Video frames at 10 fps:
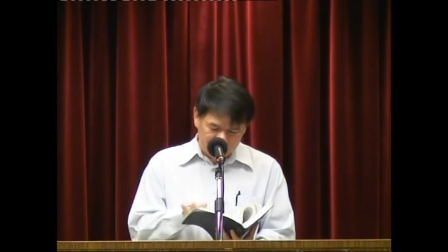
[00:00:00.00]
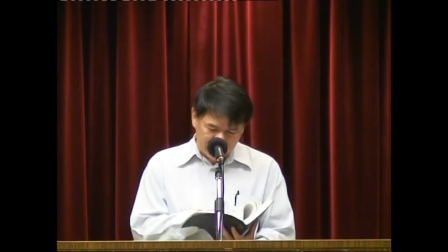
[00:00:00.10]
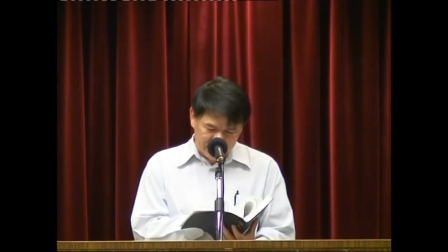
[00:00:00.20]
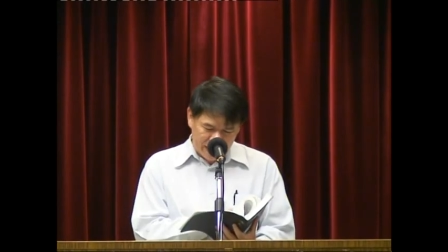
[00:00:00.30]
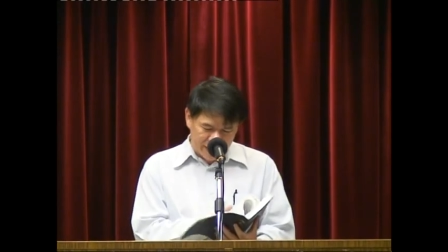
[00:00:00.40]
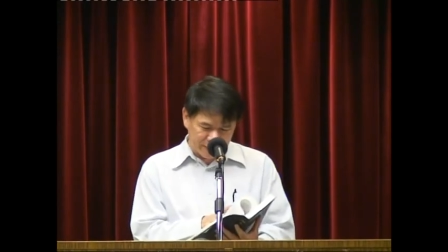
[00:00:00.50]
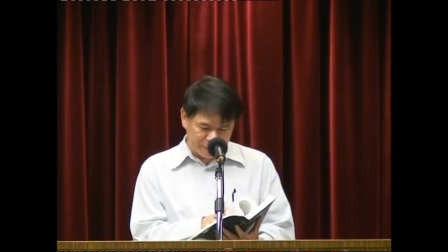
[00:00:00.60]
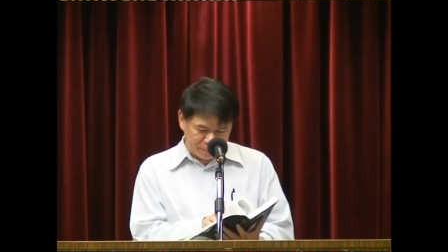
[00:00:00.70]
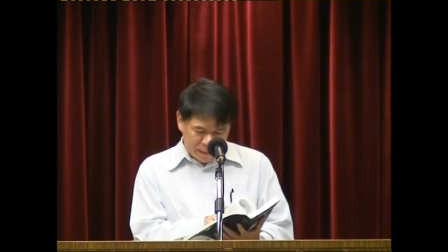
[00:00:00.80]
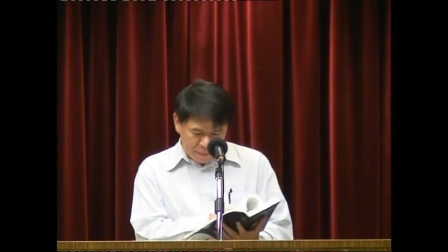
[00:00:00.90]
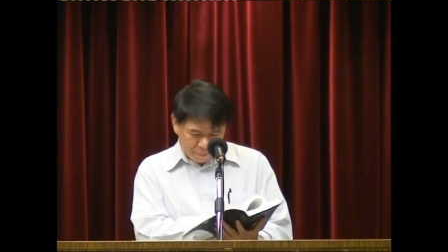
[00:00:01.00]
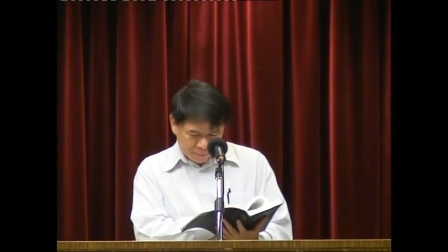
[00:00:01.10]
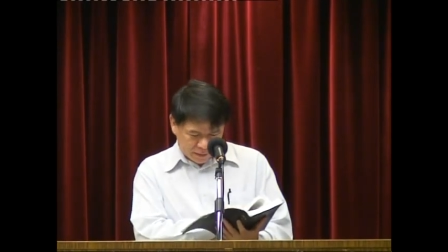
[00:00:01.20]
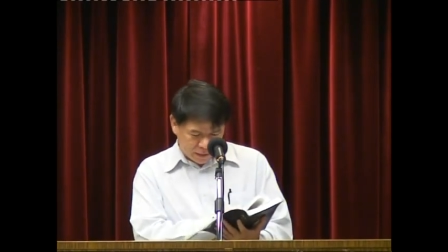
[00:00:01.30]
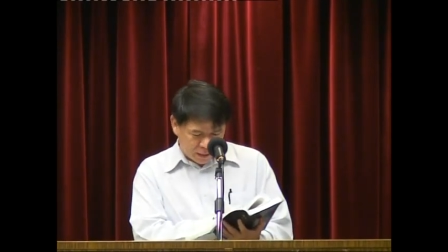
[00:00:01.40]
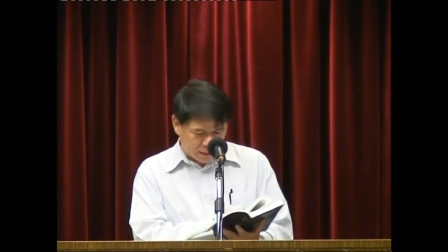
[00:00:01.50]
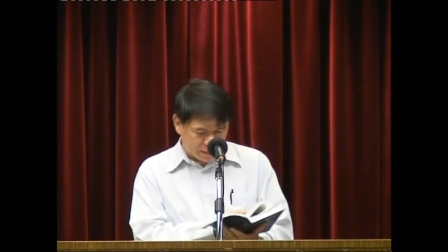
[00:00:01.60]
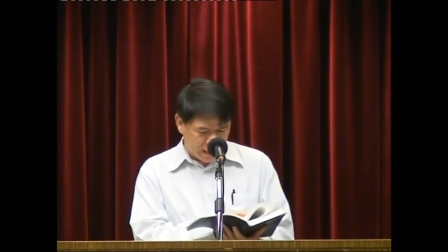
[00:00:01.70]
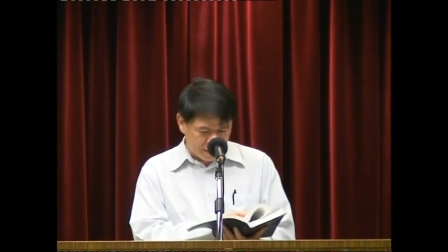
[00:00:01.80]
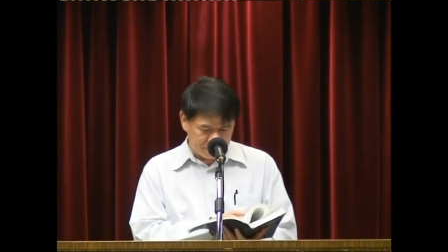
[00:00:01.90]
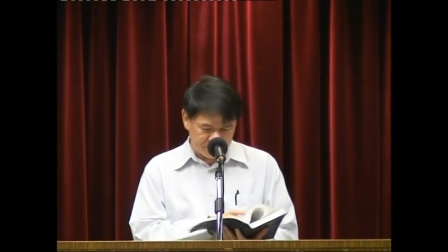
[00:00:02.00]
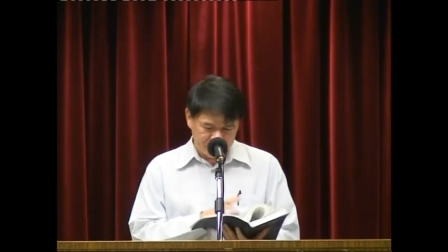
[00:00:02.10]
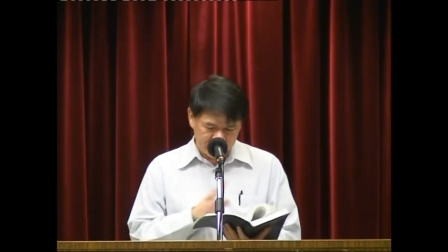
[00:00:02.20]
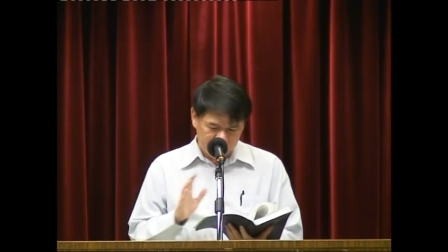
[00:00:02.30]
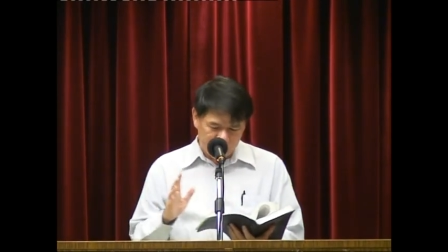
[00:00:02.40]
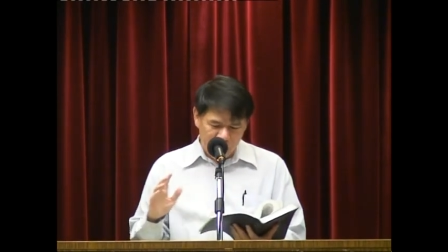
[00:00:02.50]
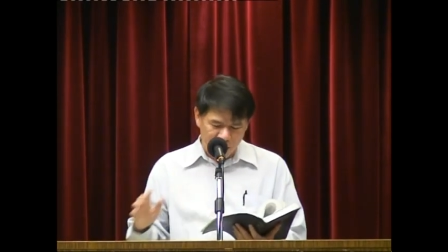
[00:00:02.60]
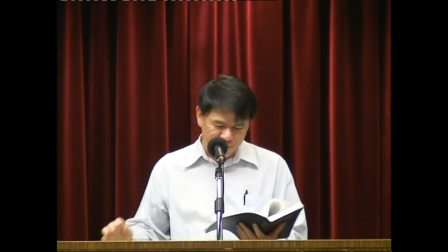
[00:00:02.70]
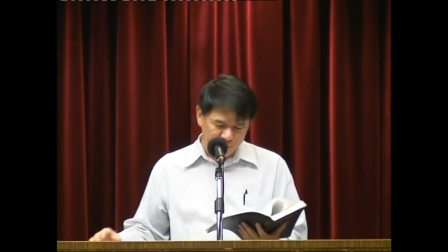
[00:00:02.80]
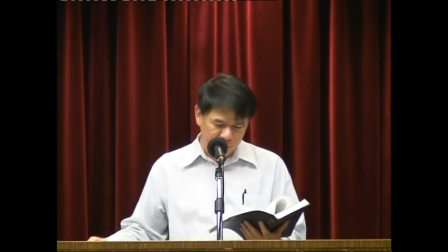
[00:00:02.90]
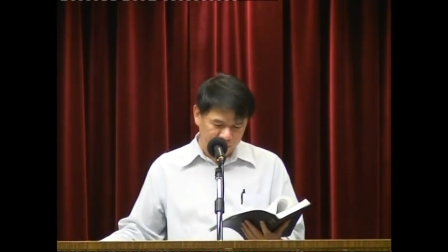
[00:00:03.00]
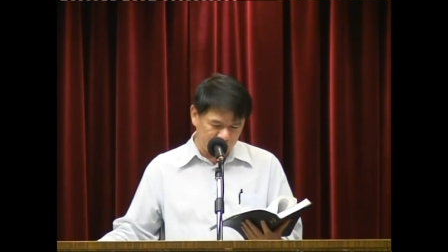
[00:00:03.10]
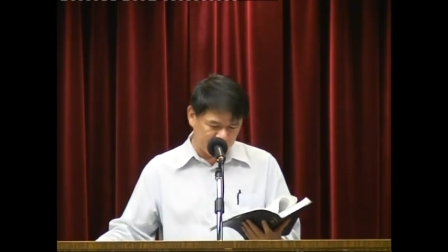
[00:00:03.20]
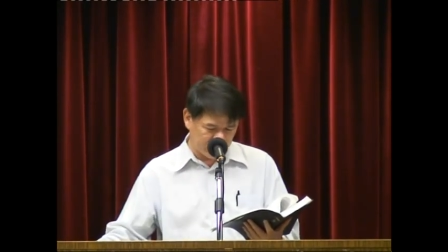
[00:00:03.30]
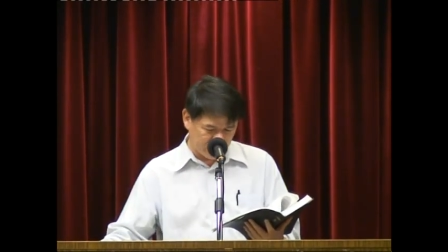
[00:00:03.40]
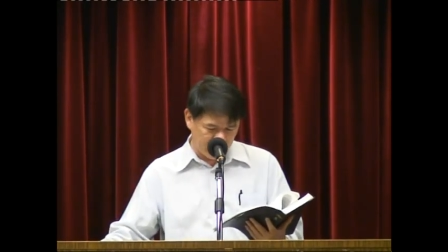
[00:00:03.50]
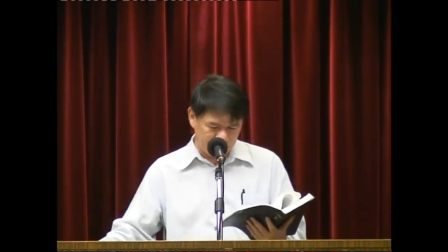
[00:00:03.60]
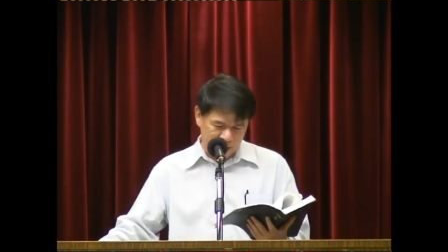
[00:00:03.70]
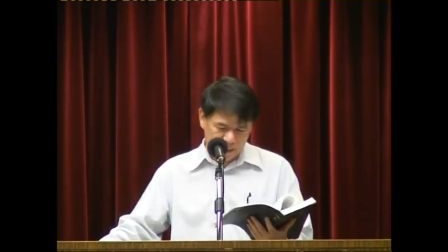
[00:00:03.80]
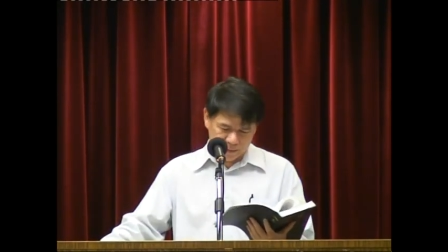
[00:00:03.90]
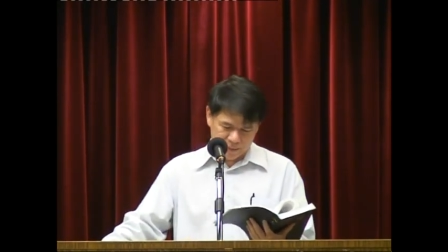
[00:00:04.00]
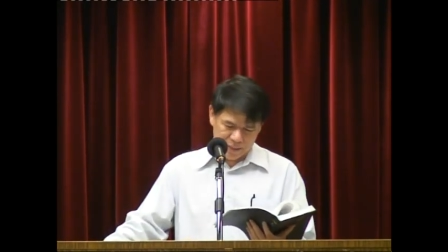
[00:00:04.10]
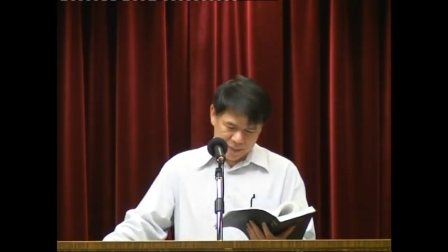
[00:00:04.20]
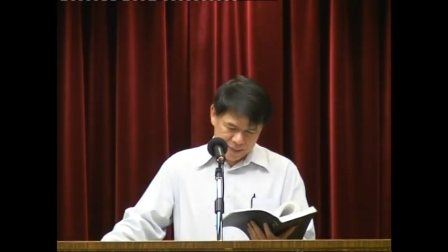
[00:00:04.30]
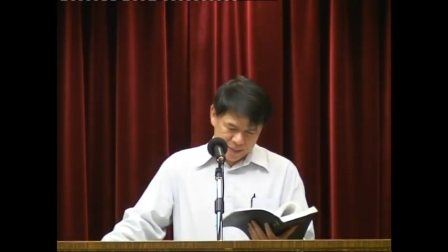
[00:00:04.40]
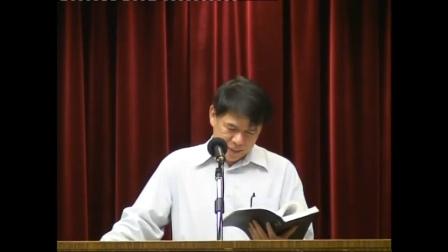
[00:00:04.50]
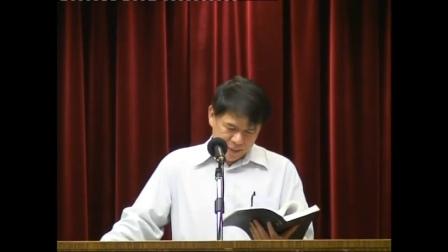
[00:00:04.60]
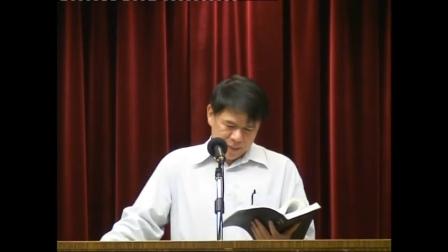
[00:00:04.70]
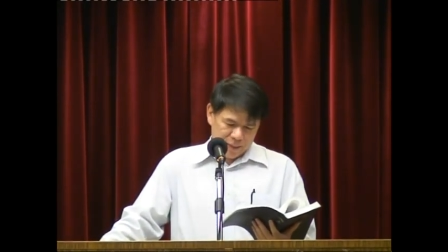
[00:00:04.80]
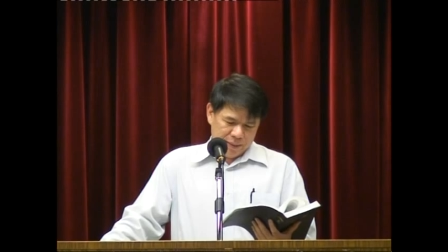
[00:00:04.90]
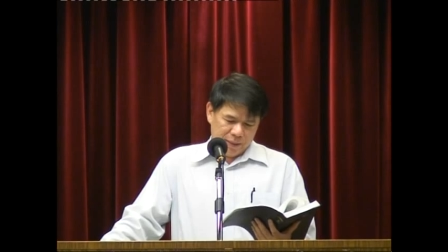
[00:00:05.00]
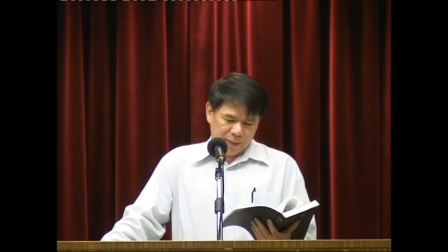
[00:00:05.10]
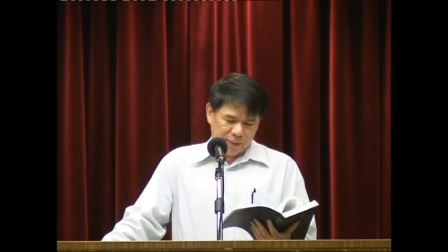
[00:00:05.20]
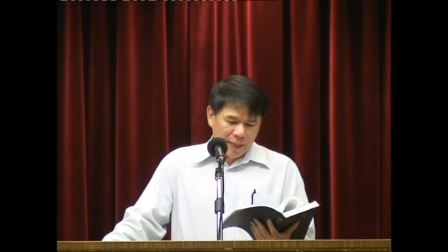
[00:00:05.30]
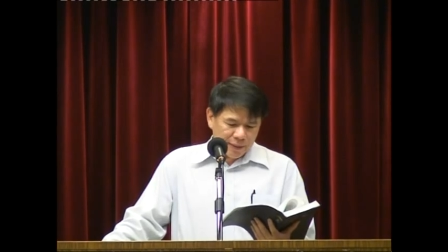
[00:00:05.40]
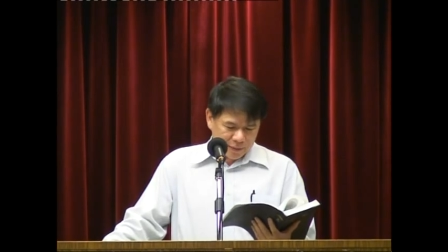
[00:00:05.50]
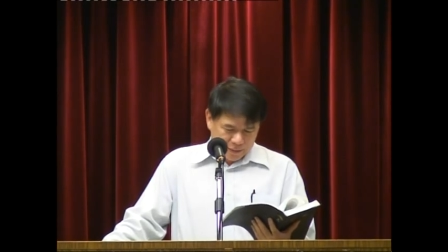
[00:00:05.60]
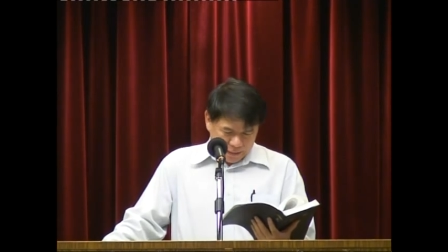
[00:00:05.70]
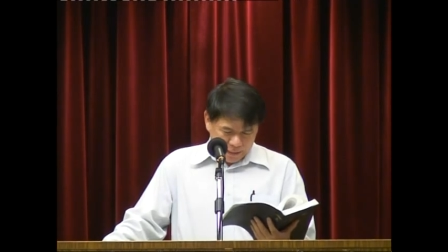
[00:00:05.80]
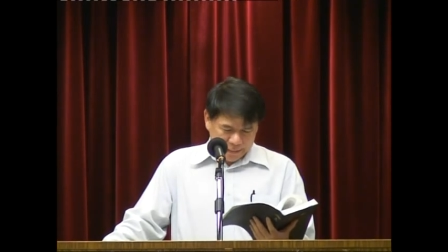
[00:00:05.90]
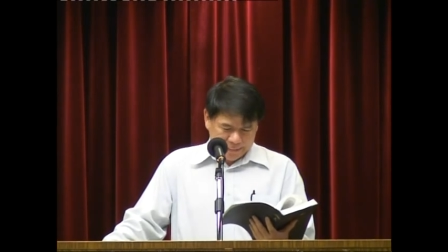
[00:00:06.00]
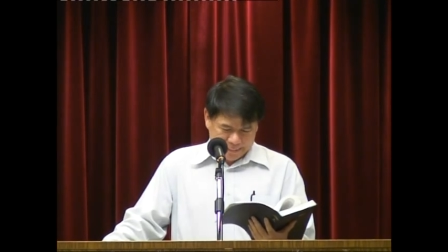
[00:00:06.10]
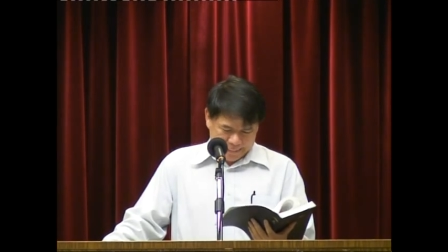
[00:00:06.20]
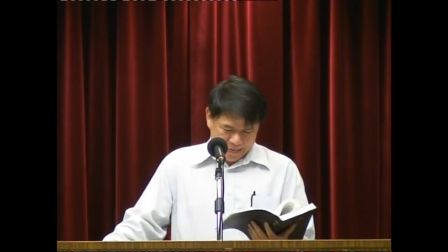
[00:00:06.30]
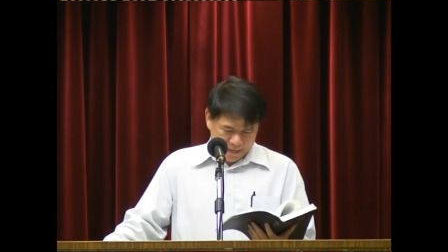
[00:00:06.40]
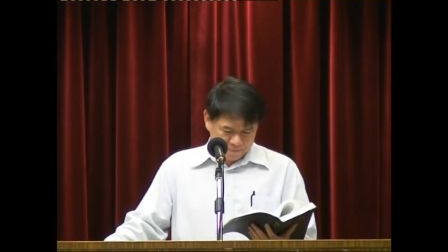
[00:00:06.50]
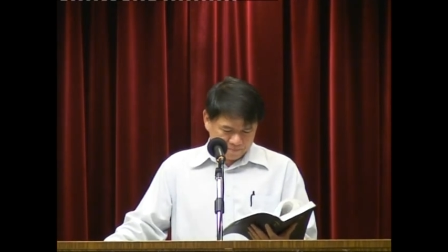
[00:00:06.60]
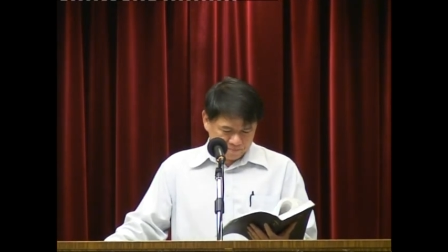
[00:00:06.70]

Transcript: 第三第十二章，约翰福音第十二章，三十七节。